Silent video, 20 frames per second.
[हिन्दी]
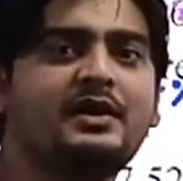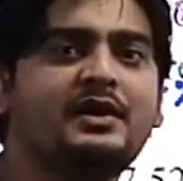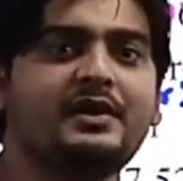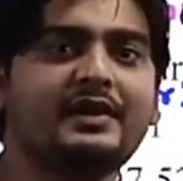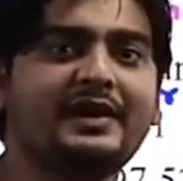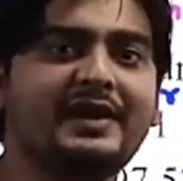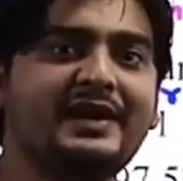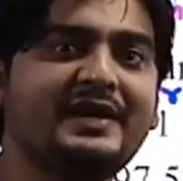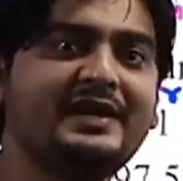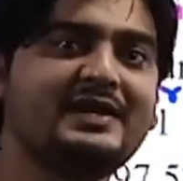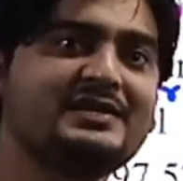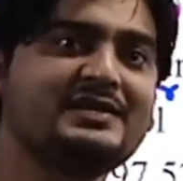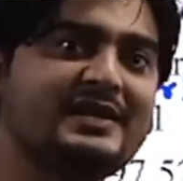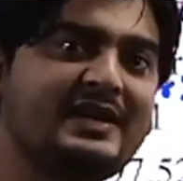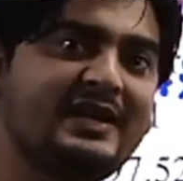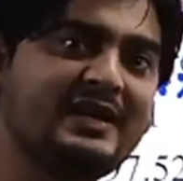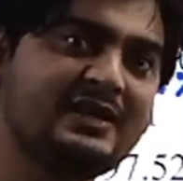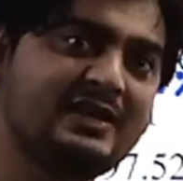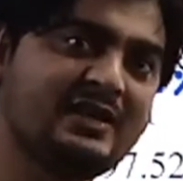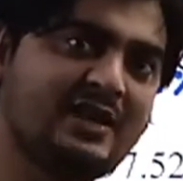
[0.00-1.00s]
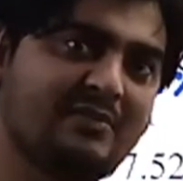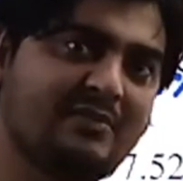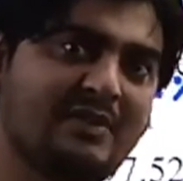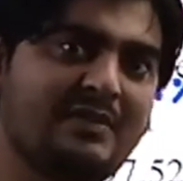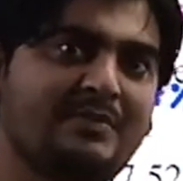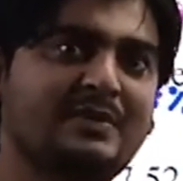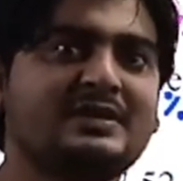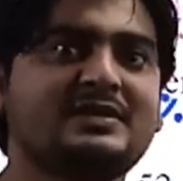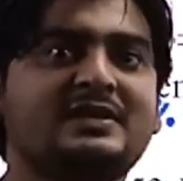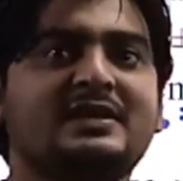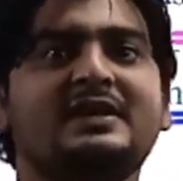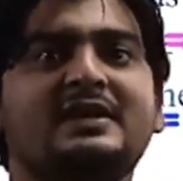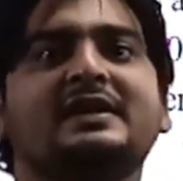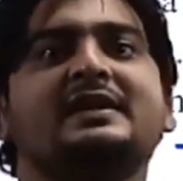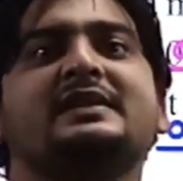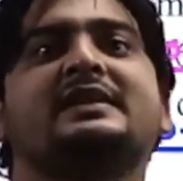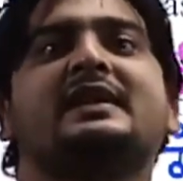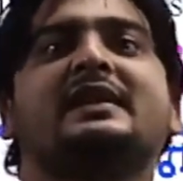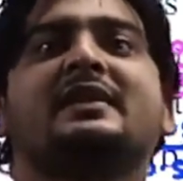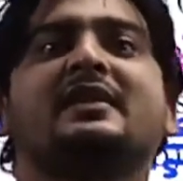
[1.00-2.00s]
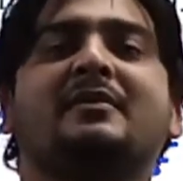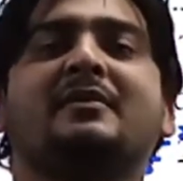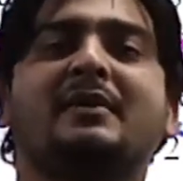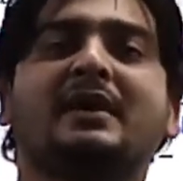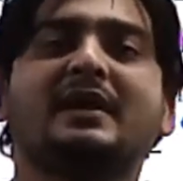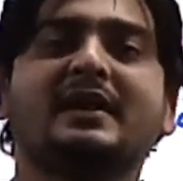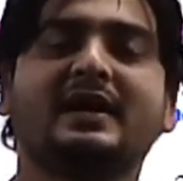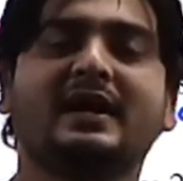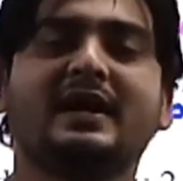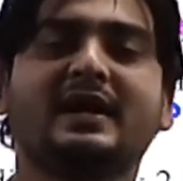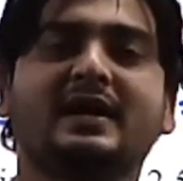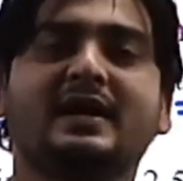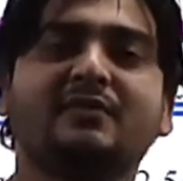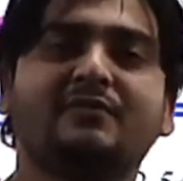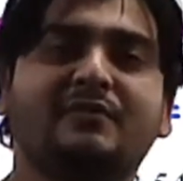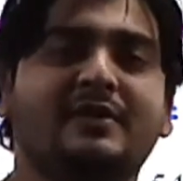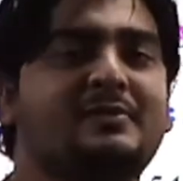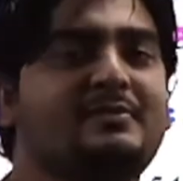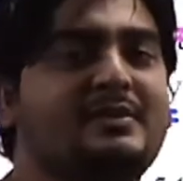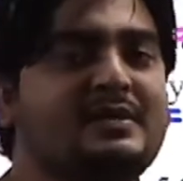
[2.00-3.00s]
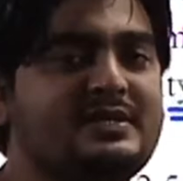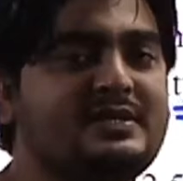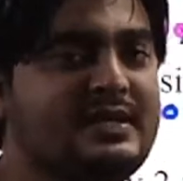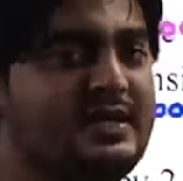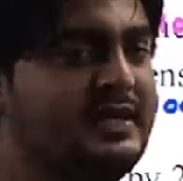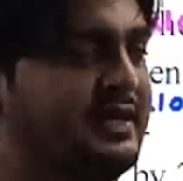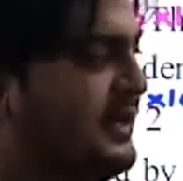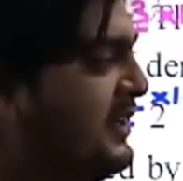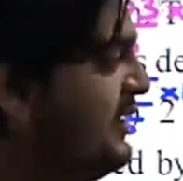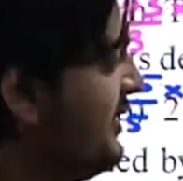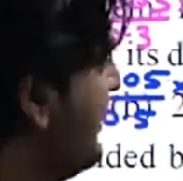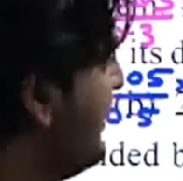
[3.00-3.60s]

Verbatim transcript: रेडियस के अंदर भी परसेंटेज एरर हमारी आ गई 1 परसेंट